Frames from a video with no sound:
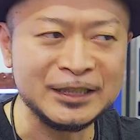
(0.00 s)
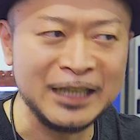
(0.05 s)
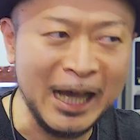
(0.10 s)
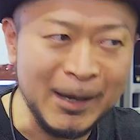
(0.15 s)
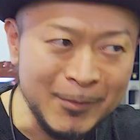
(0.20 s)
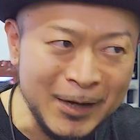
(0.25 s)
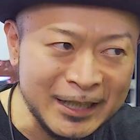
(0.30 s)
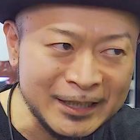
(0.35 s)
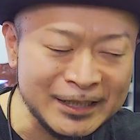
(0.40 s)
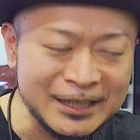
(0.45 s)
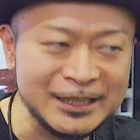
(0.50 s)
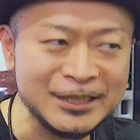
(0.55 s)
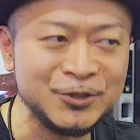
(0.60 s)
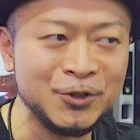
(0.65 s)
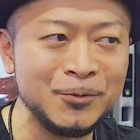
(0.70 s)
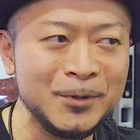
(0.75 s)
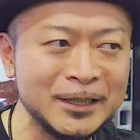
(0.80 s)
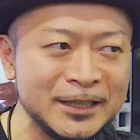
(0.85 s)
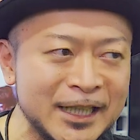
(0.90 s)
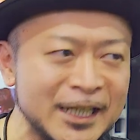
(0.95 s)
魂
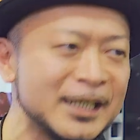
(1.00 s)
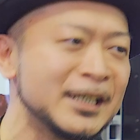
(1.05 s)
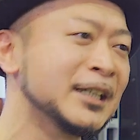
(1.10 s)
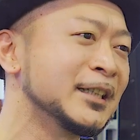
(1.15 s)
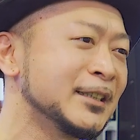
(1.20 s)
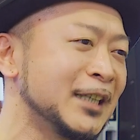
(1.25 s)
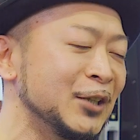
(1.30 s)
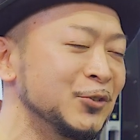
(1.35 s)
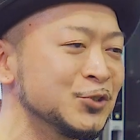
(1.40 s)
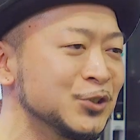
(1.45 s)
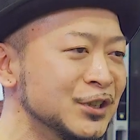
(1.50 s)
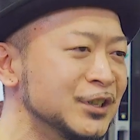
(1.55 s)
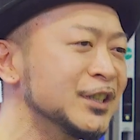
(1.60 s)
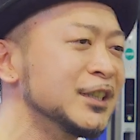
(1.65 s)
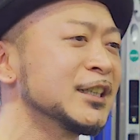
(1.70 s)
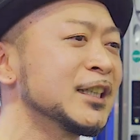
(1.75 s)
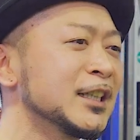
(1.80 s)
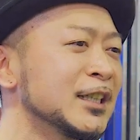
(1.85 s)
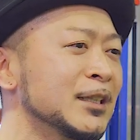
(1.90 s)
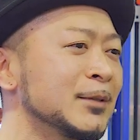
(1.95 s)
込めて楽しん
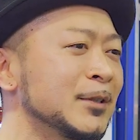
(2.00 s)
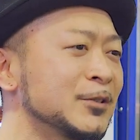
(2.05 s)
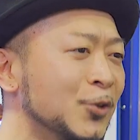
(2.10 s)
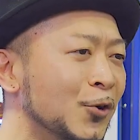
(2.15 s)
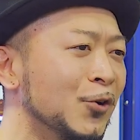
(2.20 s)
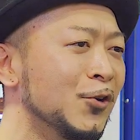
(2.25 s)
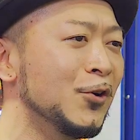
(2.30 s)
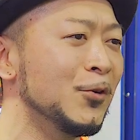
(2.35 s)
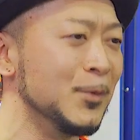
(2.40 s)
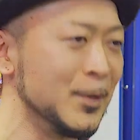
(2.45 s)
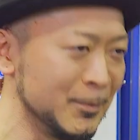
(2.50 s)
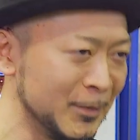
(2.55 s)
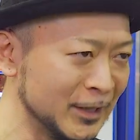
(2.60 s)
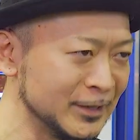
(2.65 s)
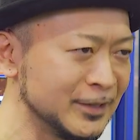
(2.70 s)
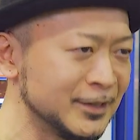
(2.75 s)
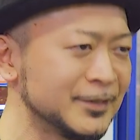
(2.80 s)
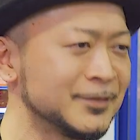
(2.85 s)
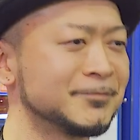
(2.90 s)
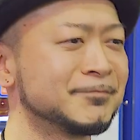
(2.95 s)
でいただければと思い
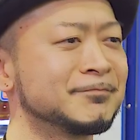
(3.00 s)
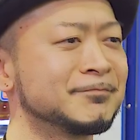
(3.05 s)
ます